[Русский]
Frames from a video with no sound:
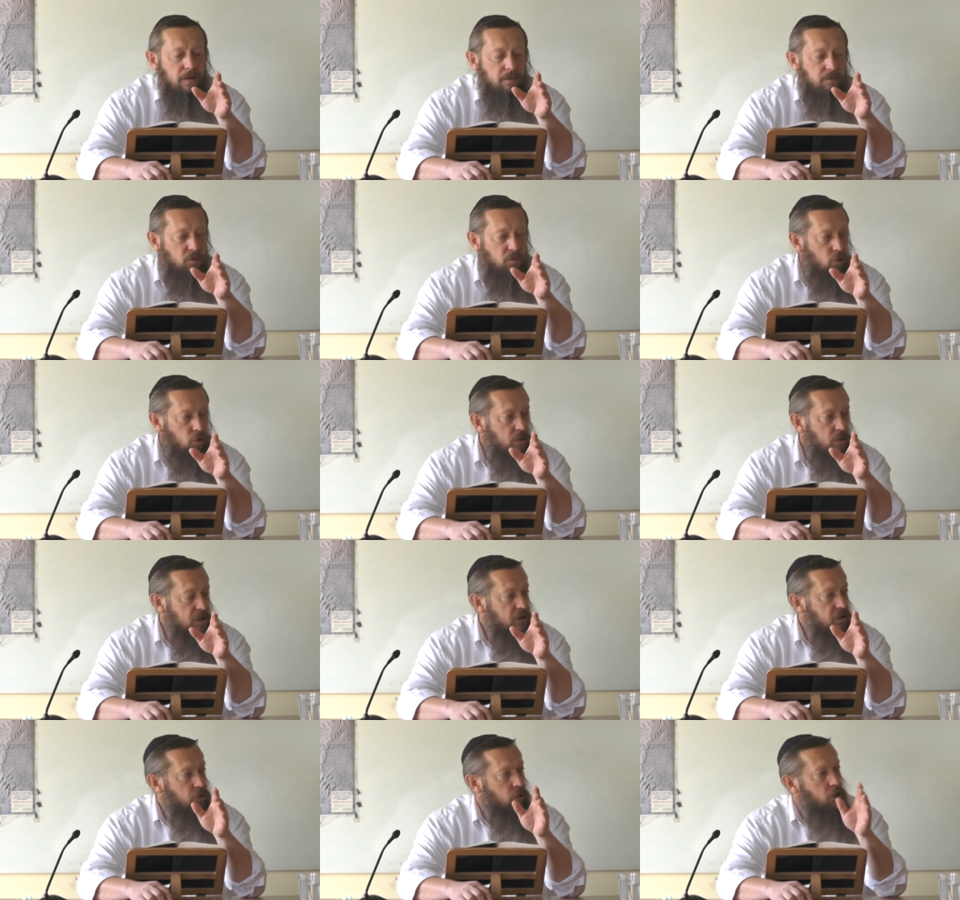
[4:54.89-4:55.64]
Потом
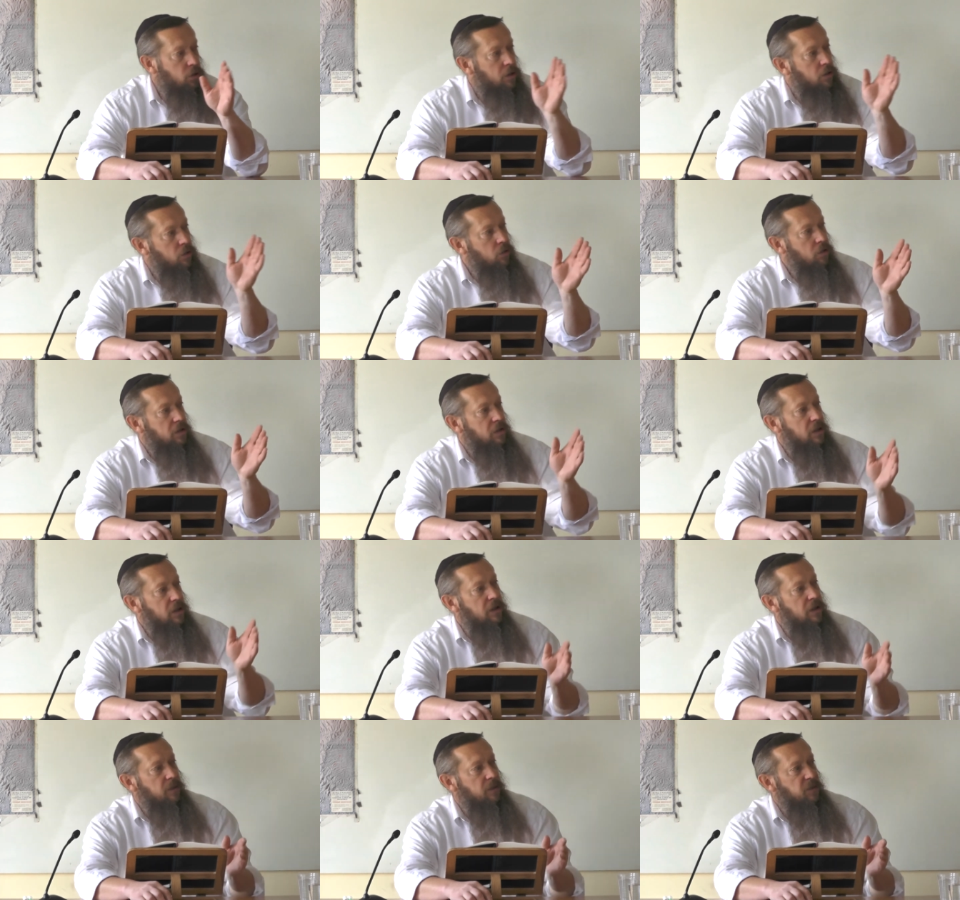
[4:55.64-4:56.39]
есть Шуханарух,
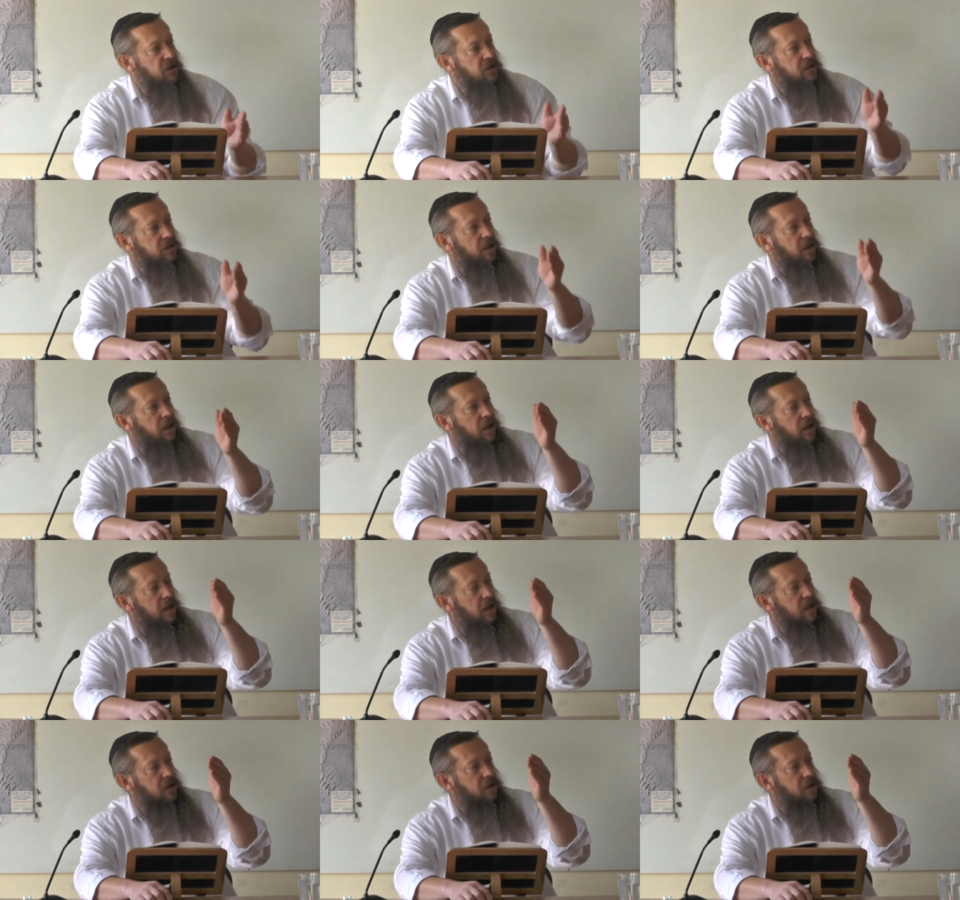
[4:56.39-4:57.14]
и написано
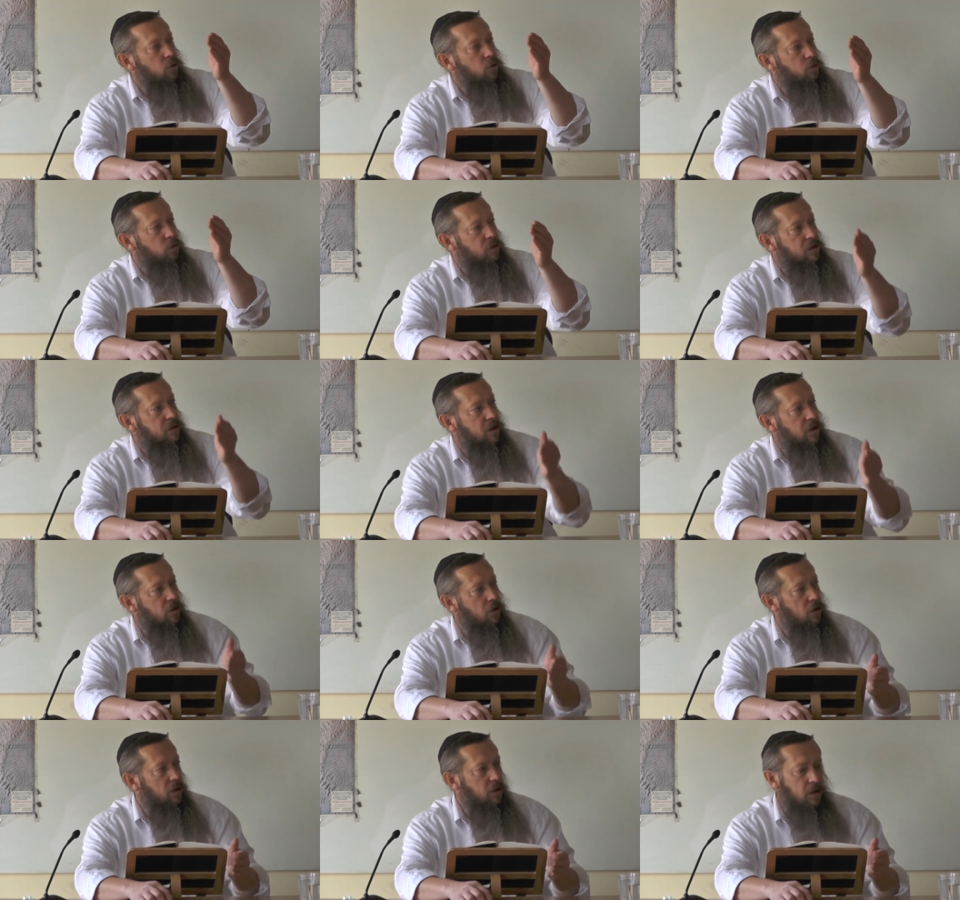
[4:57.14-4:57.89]
Аллахат номер
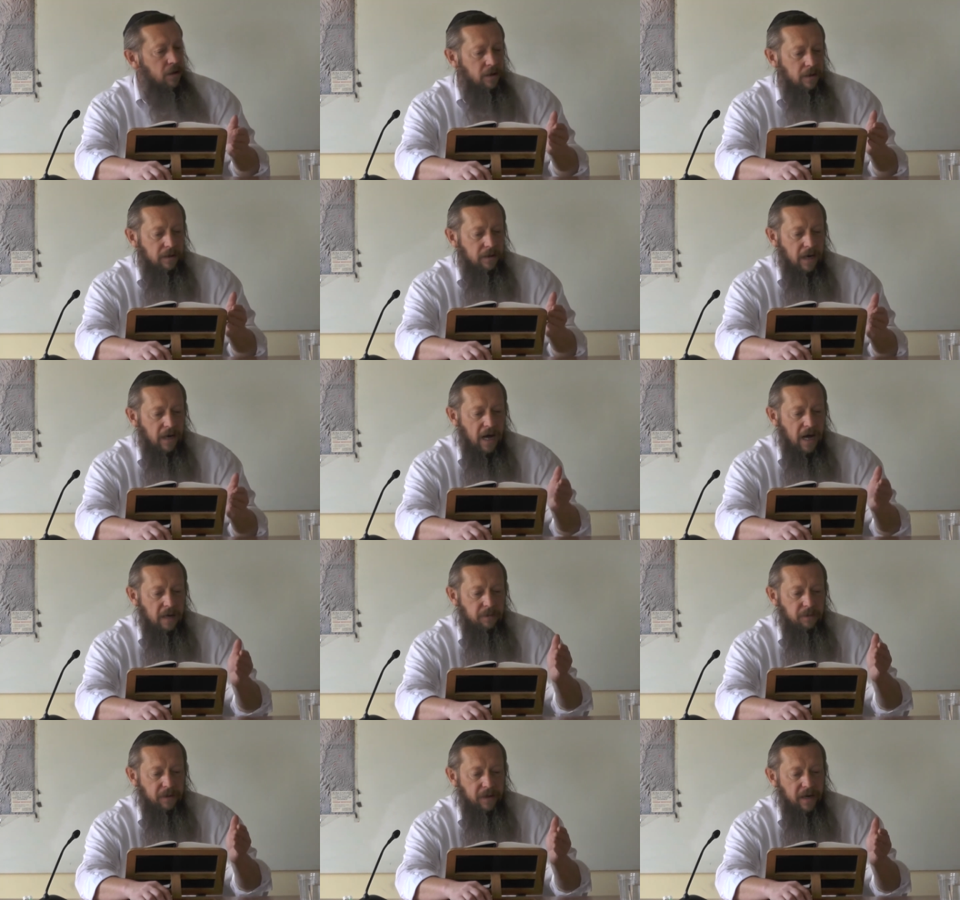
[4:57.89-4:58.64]
такой,
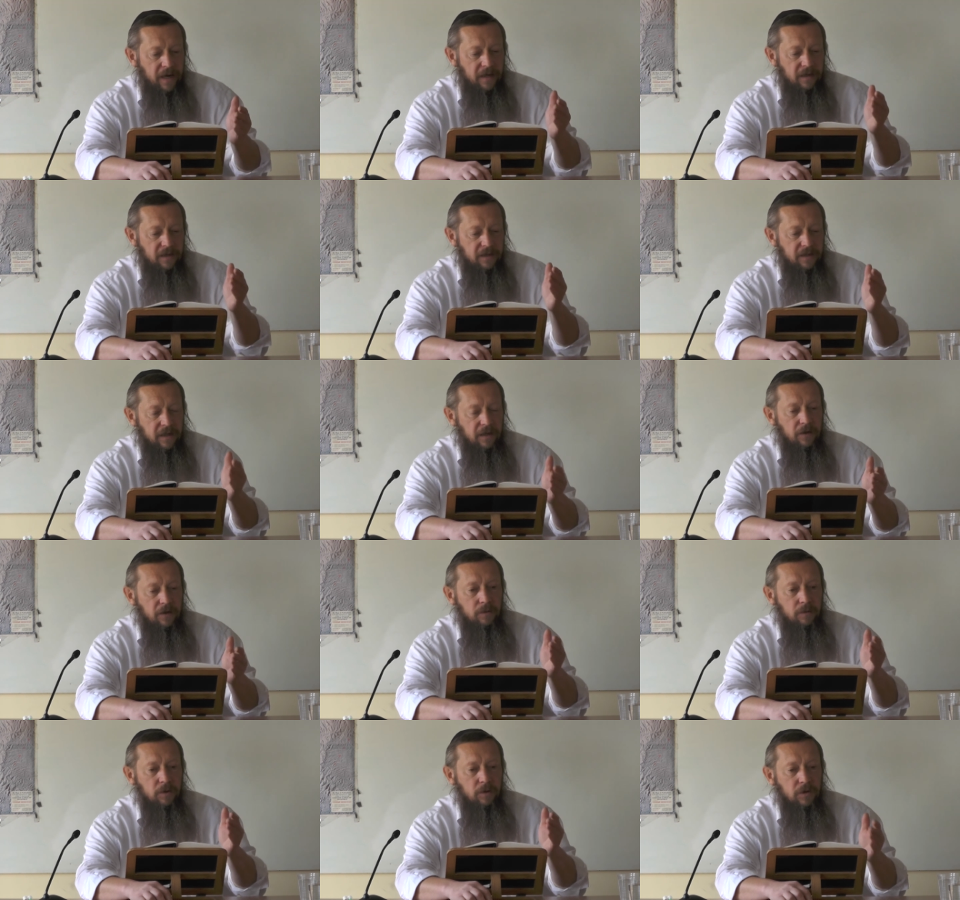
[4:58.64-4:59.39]
как правильно
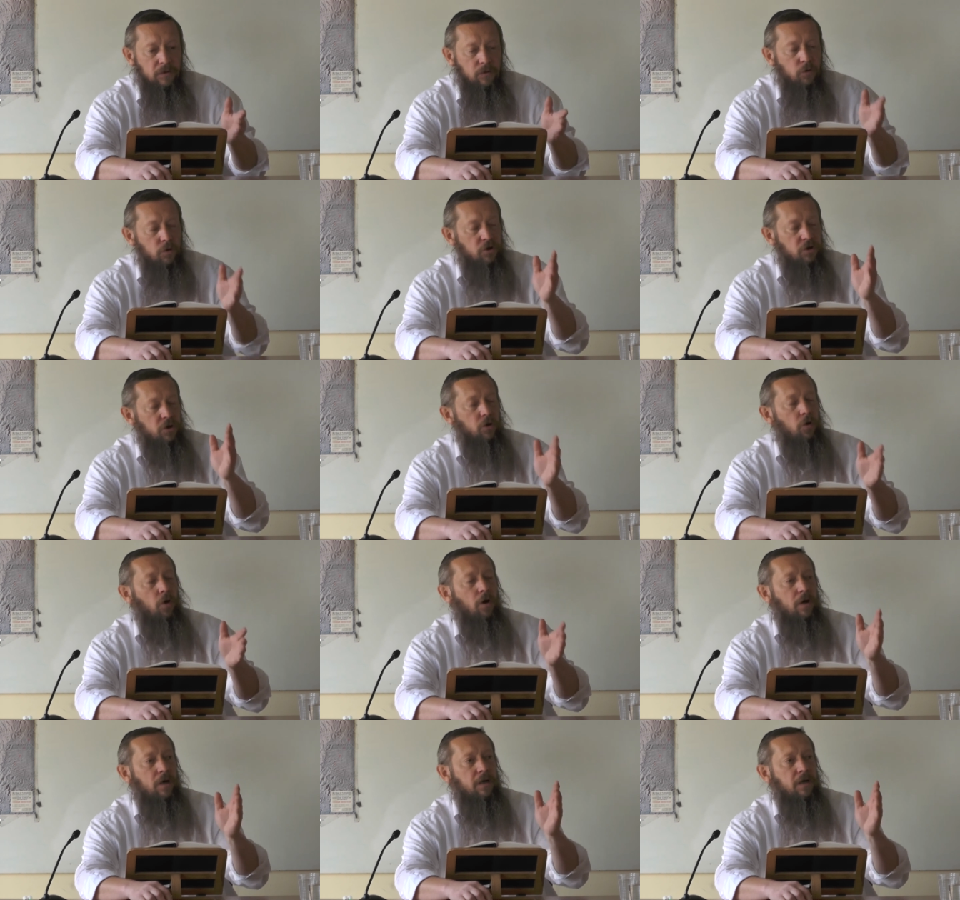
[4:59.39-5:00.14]
сделать мецу
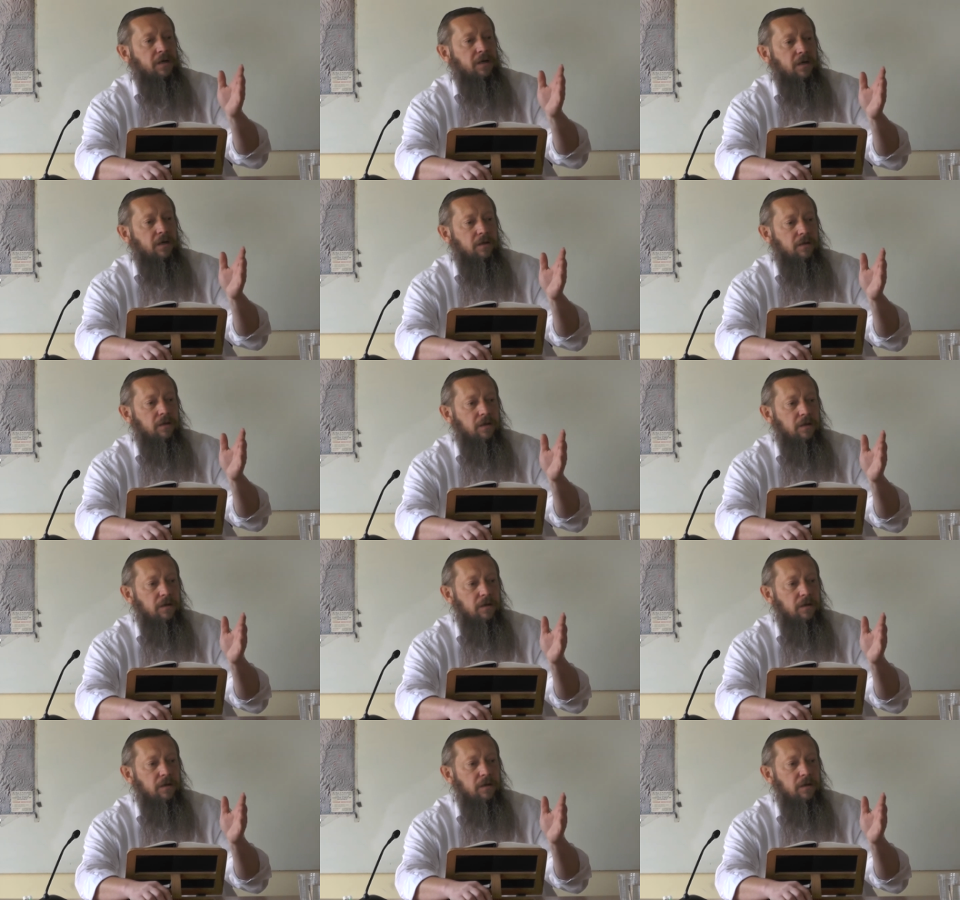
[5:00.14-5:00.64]
Шилох Окен.